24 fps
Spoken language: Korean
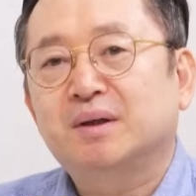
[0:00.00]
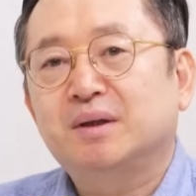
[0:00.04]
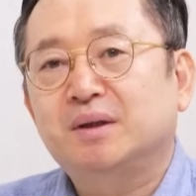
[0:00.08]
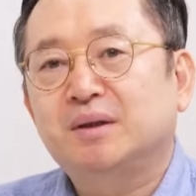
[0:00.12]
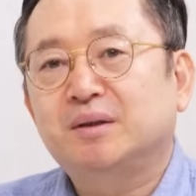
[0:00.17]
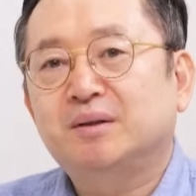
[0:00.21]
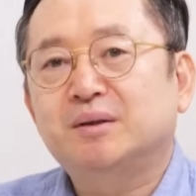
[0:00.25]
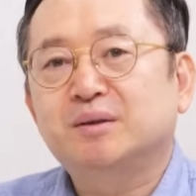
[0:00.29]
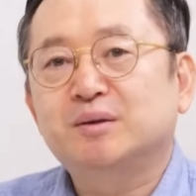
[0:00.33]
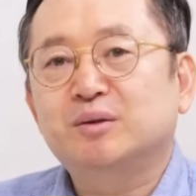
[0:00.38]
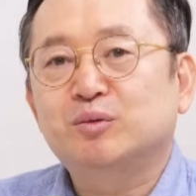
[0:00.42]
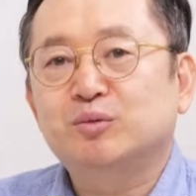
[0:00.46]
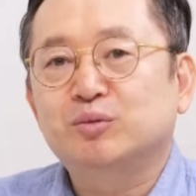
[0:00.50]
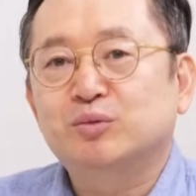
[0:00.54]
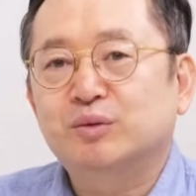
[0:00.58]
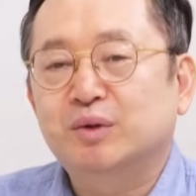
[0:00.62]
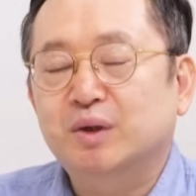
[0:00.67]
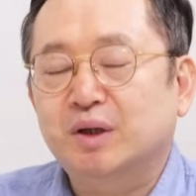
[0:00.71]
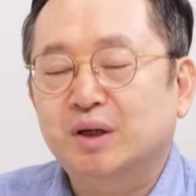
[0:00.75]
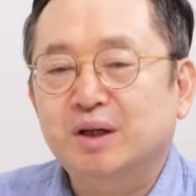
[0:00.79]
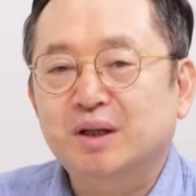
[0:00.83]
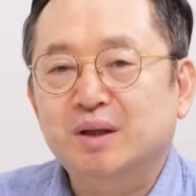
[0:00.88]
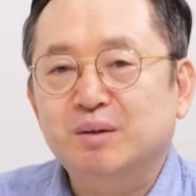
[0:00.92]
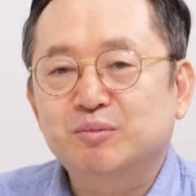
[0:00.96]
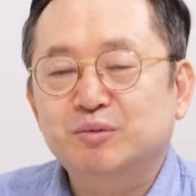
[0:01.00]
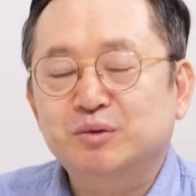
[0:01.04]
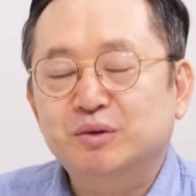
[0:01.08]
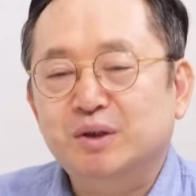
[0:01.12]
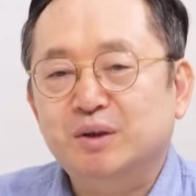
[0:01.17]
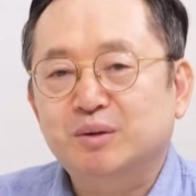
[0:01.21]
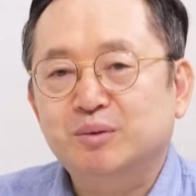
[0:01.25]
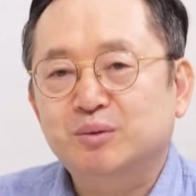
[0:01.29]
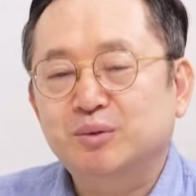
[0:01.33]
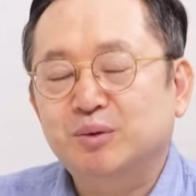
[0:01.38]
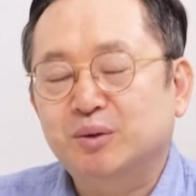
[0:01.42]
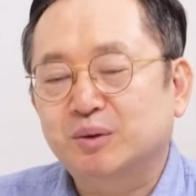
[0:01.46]
이거는 우크라이나
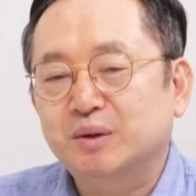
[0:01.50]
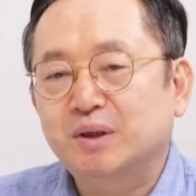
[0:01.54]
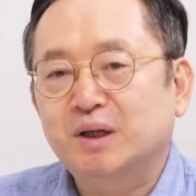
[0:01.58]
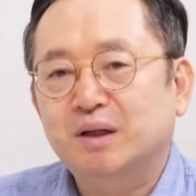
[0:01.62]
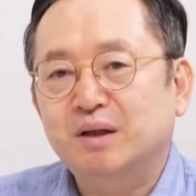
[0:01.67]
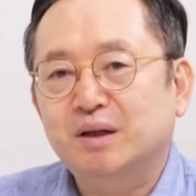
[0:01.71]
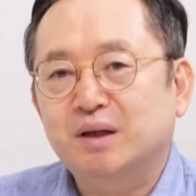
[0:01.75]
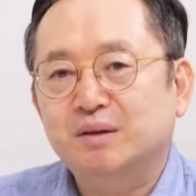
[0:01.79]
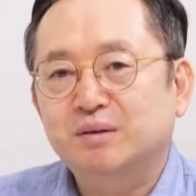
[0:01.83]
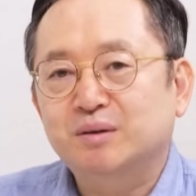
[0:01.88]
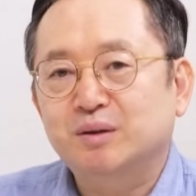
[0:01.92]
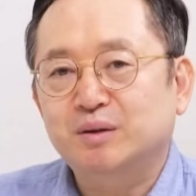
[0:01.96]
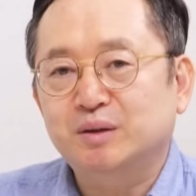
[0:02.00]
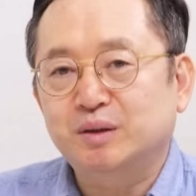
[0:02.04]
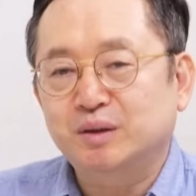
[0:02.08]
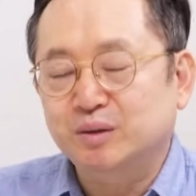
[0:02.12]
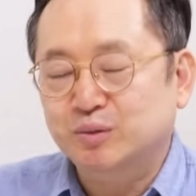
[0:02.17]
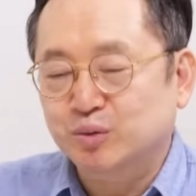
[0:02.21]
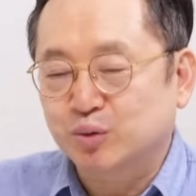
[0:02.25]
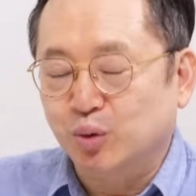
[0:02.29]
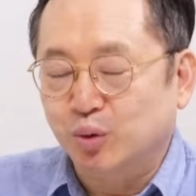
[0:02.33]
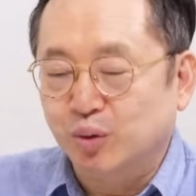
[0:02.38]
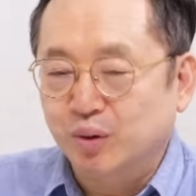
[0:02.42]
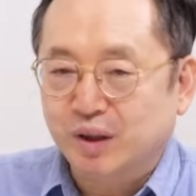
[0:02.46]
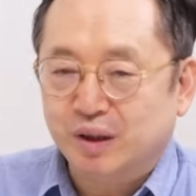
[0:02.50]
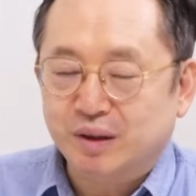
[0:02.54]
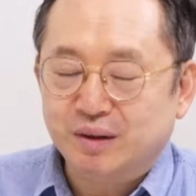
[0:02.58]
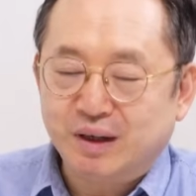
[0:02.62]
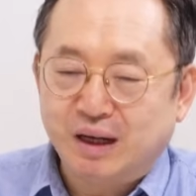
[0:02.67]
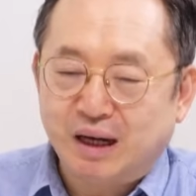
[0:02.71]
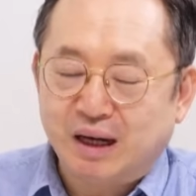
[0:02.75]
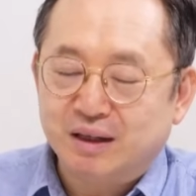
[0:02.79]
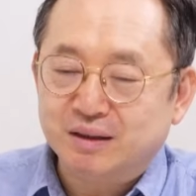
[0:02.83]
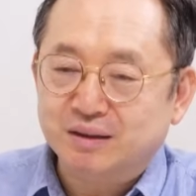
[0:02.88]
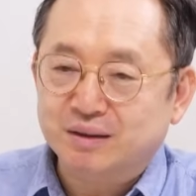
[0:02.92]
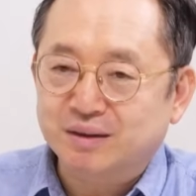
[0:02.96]
문제하고 또 달라서 이 동아,
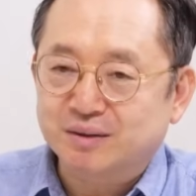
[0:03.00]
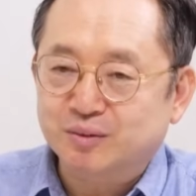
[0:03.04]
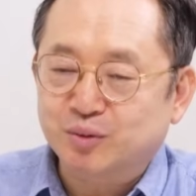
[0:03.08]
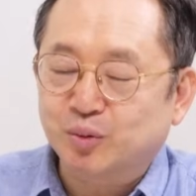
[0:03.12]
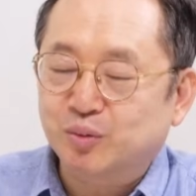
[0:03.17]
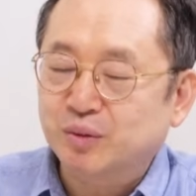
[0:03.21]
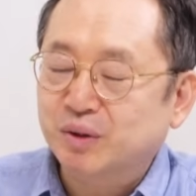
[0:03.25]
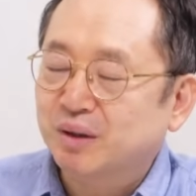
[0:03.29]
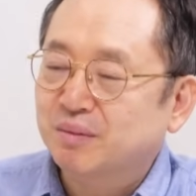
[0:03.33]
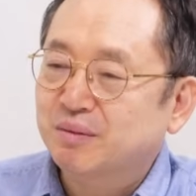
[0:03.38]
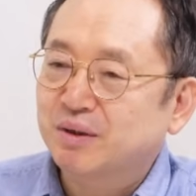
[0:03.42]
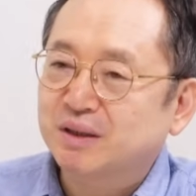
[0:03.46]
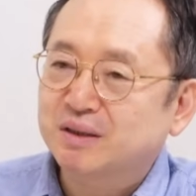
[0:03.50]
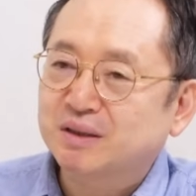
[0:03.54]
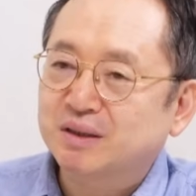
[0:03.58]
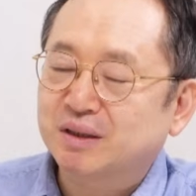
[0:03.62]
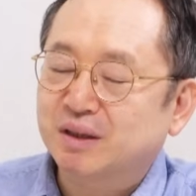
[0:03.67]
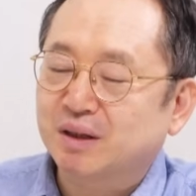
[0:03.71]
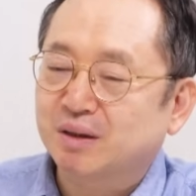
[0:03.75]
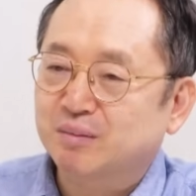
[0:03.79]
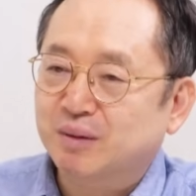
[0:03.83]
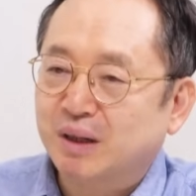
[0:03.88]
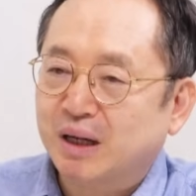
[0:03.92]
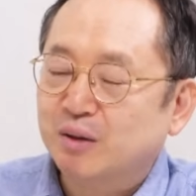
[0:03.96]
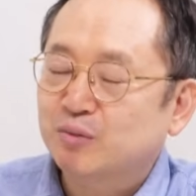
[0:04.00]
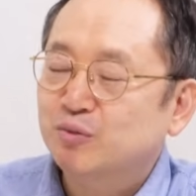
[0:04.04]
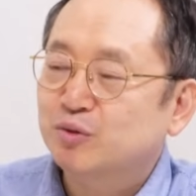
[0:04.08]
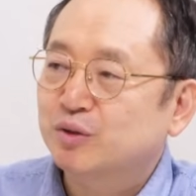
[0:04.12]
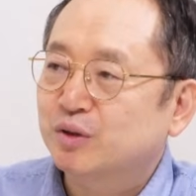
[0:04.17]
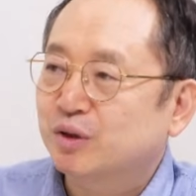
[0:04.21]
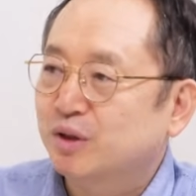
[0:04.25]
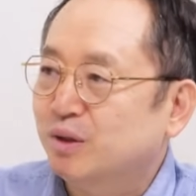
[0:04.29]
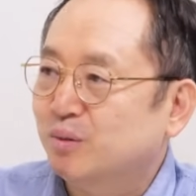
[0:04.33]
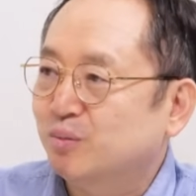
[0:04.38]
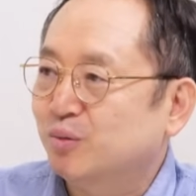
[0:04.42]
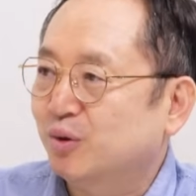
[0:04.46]
아, 동남아시아,
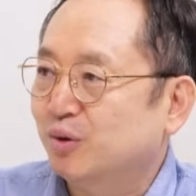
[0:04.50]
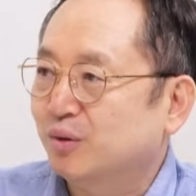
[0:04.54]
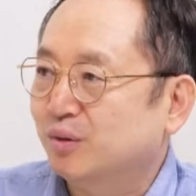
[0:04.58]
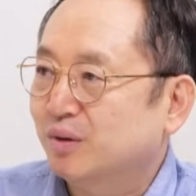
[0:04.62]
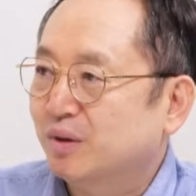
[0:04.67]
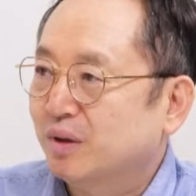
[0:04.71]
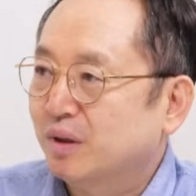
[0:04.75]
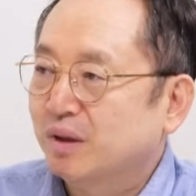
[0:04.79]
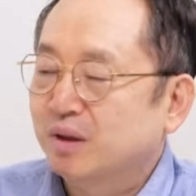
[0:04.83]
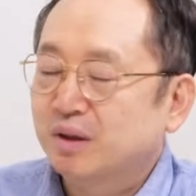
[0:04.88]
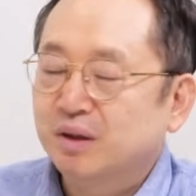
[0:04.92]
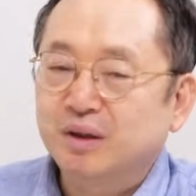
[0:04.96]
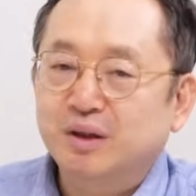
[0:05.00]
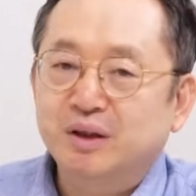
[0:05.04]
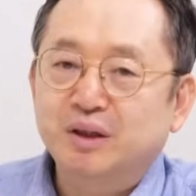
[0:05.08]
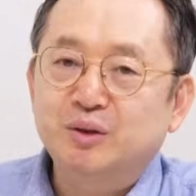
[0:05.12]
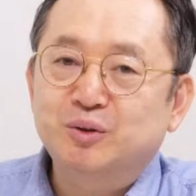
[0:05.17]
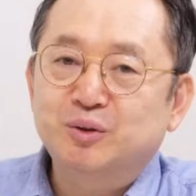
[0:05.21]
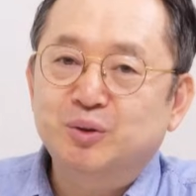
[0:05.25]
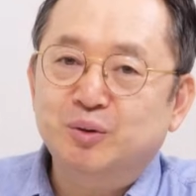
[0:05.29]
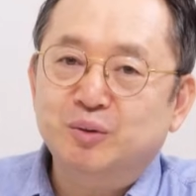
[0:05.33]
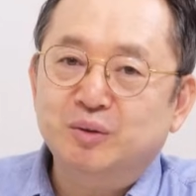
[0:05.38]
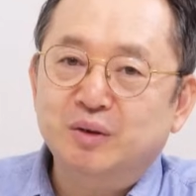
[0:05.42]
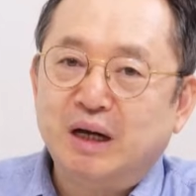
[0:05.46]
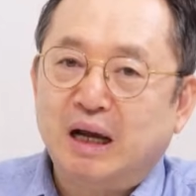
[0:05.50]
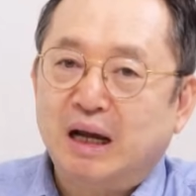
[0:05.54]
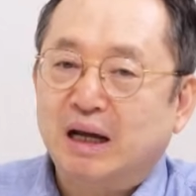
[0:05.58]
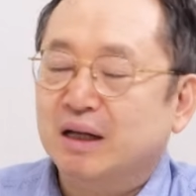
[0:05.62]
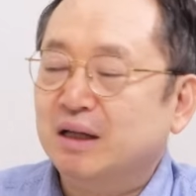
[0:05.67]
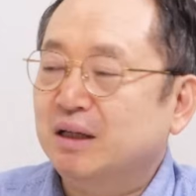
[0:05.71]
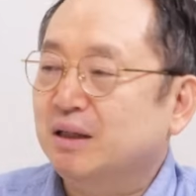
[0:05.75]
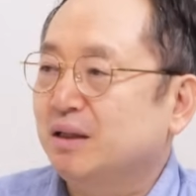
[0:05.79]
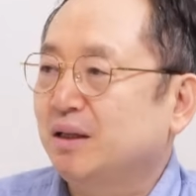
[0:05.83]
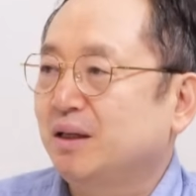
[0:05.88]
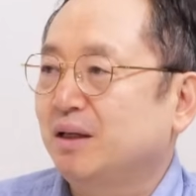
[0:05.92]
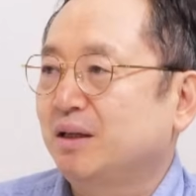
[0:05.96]
한국, 일본 이쪽
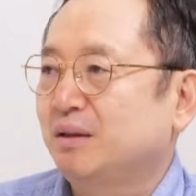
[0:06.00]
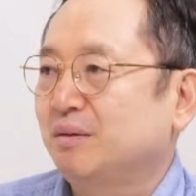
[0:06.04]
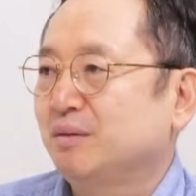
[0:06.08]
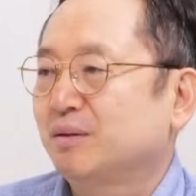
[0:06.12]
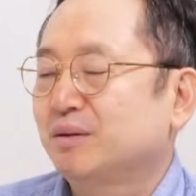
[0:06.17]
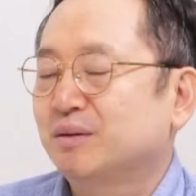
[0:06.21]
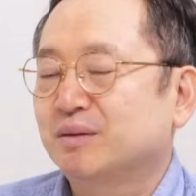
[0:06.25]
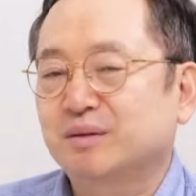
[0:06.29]
라인의